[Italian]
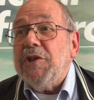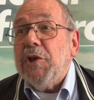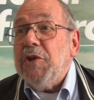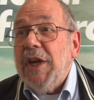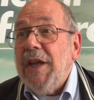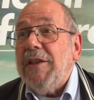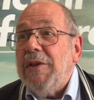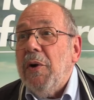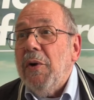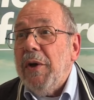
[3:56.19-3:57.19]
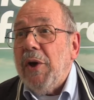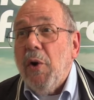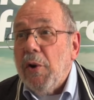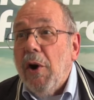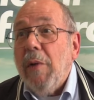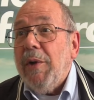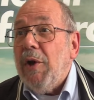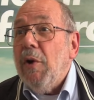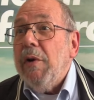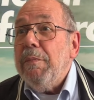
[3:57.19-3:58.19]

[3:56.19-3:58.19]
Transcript: soggetto economico